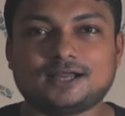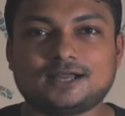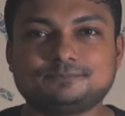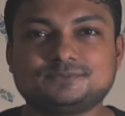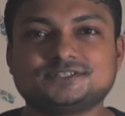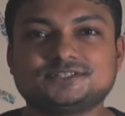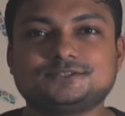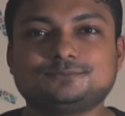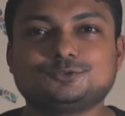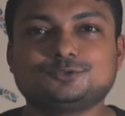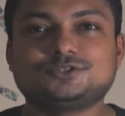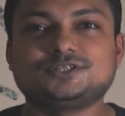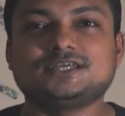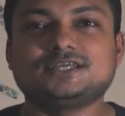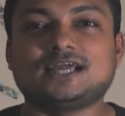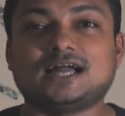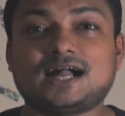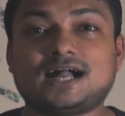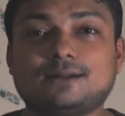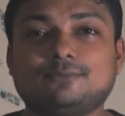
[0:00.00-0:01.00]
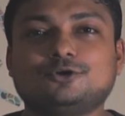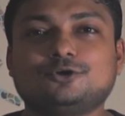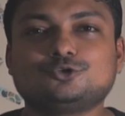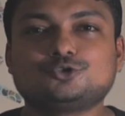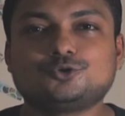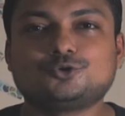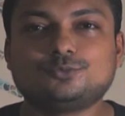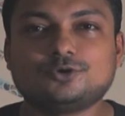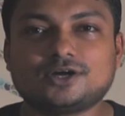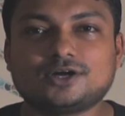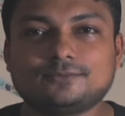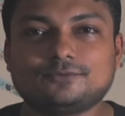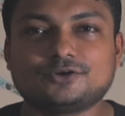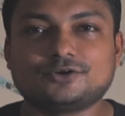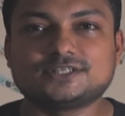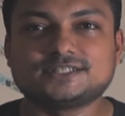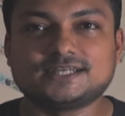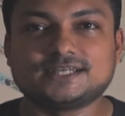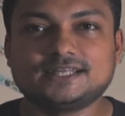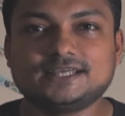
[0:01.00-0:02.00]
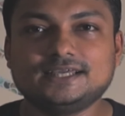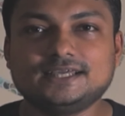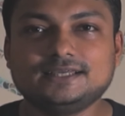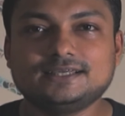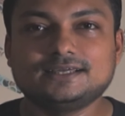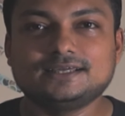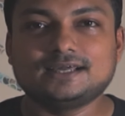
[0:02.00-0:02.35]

আপনাদের প্রতি আবারও শুভকামনা জানিয়ে